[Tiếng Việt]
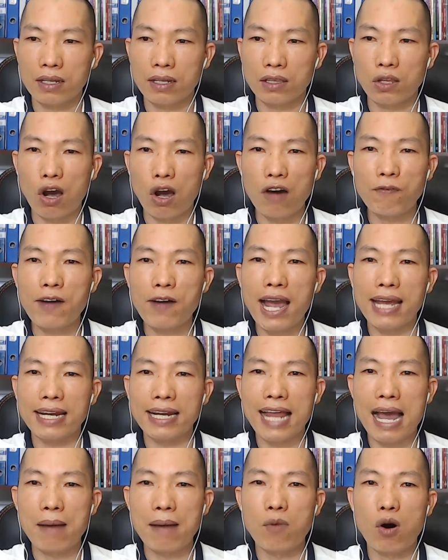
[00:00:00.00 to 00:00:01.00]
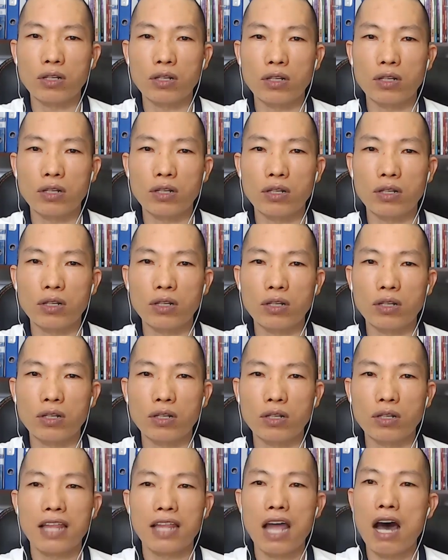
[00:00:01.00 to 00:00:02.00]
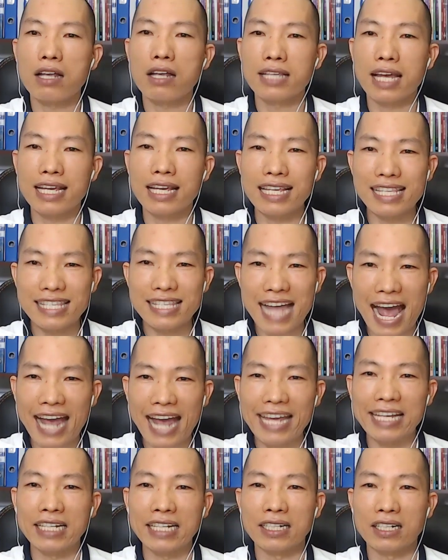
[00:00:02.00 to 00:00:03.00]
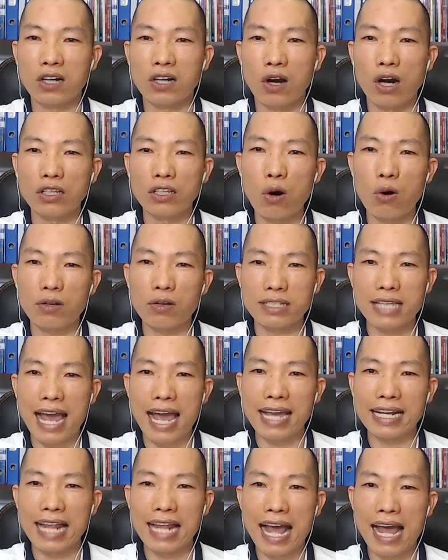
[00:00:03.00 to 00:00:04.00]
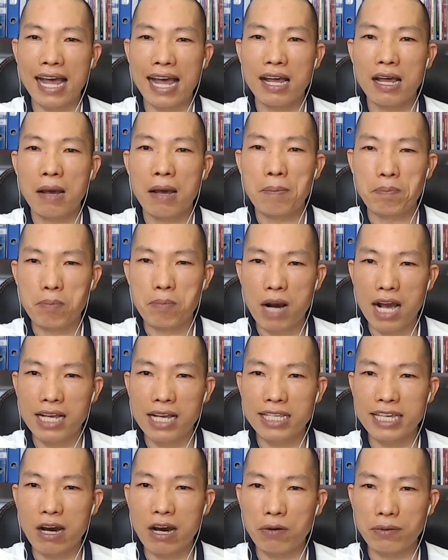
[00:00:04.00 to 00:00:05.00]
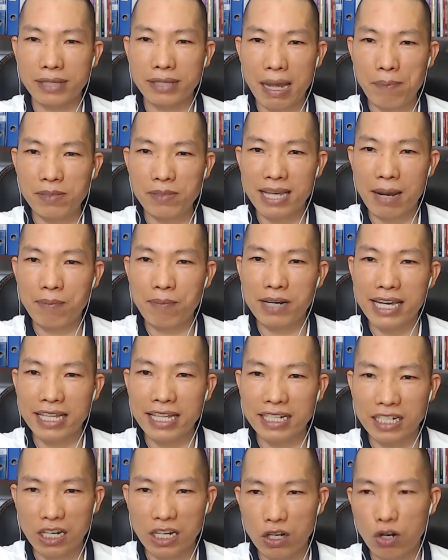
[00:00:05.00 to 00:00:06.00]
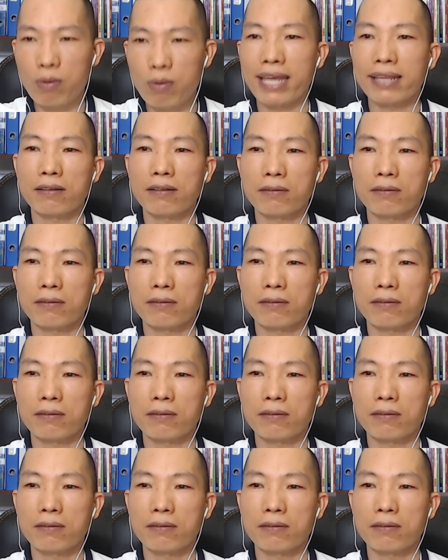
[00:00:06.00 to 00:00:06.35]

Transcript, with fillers: nó phải là một cái tờ giấy dài, có độ dài là mười triệu năm trăm nghìn km.